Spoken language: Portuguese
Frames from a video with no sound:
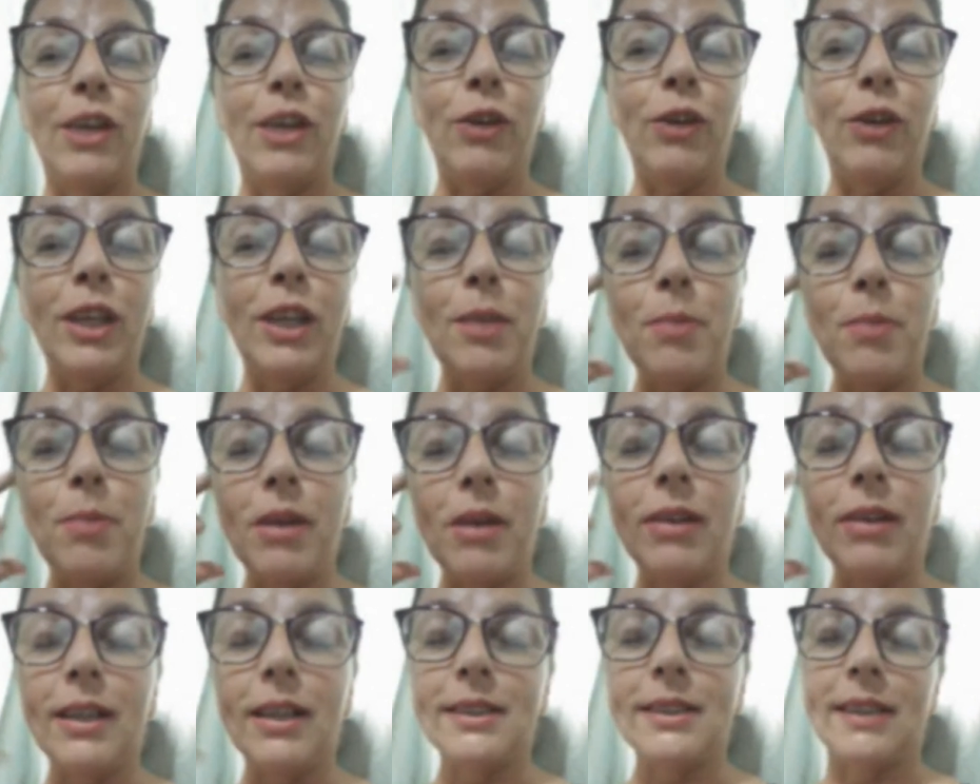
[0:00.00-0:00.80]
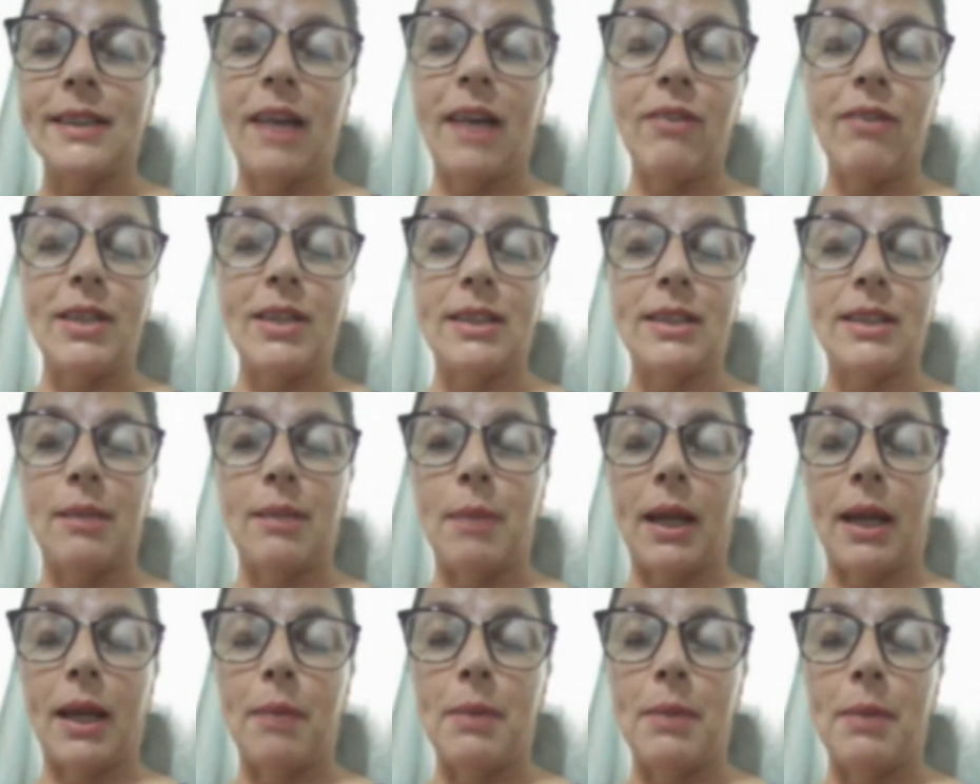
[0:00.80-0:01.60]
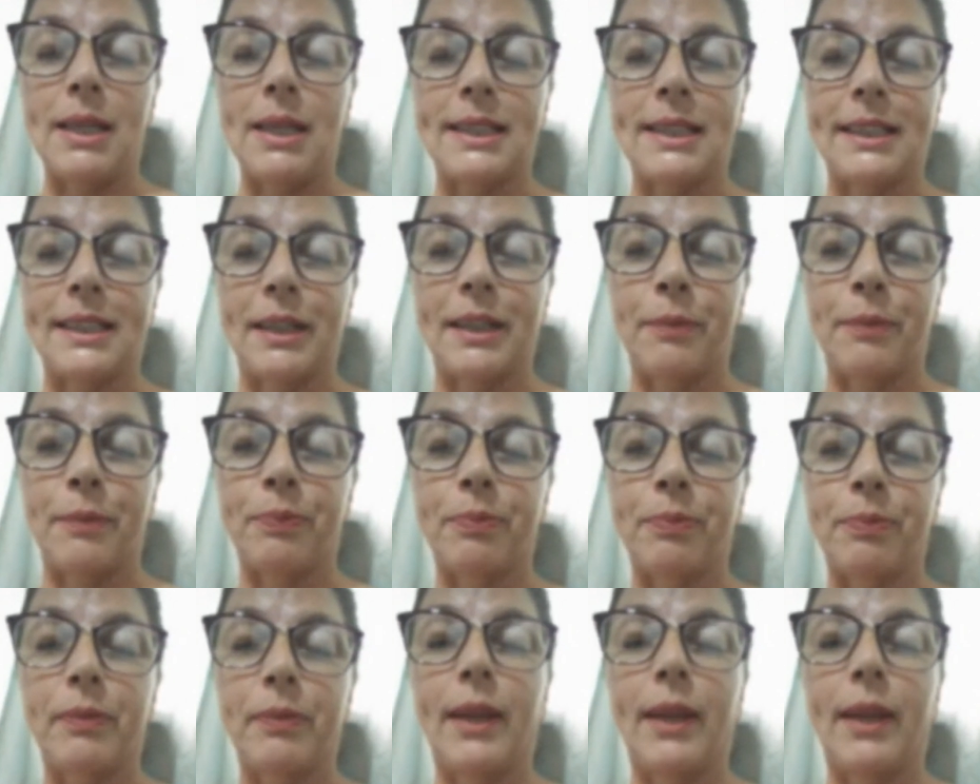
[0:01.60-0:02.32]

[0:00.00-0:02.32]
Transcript: E o inimigo lançava isso na minha cabeça.